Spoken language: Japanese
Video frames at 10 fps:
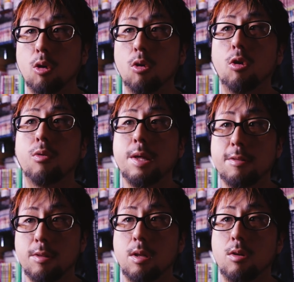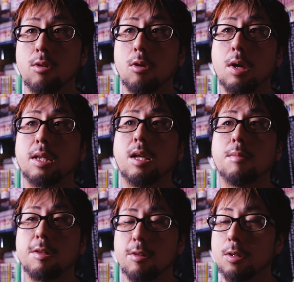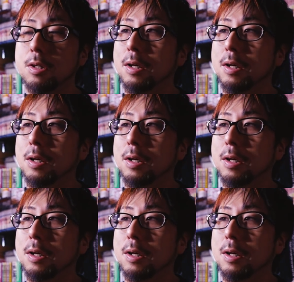統合フェスっていうのをやっています。